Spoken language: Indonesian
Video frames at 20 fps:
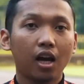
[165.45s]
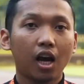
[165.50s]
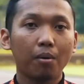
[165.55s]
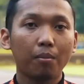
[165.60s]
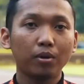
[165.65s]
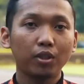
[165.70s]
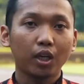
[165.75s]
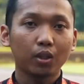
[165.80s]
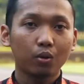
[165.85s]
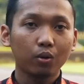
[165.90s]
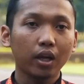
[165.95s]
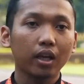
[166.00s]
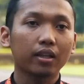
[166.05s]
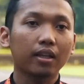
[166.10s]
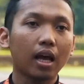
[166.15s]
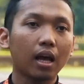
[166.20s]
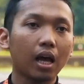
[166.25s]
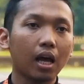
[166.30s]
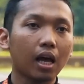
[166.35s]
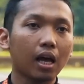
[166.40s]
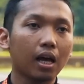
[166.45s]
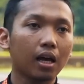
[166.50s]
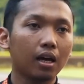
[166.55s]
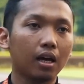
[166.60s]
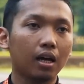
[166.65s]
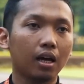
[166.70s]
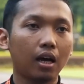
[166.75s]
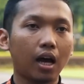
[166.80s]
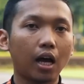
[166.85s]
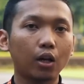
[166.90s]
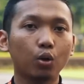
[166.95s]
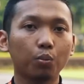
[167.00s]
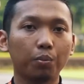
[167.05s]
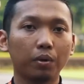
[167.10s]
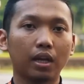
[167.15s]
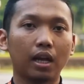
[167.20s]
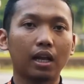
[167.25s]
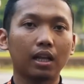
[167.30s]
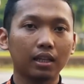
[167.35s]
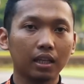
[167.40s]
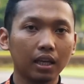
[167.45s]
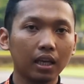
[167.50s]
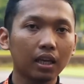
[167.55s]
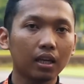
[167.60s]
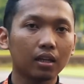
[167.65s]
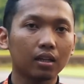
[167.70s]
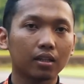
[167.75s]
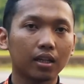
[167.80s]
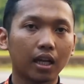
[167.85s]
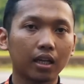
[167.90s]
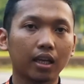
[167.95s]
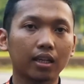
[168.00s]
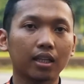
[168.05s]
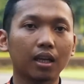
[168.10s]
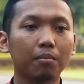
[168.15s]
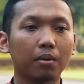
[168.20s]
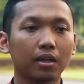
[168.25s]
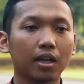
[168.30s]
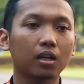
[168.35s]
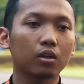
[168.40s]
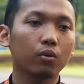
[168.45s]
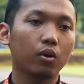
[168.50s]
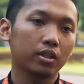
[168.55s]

Habis itu kita uh, adu penalti dan kita menang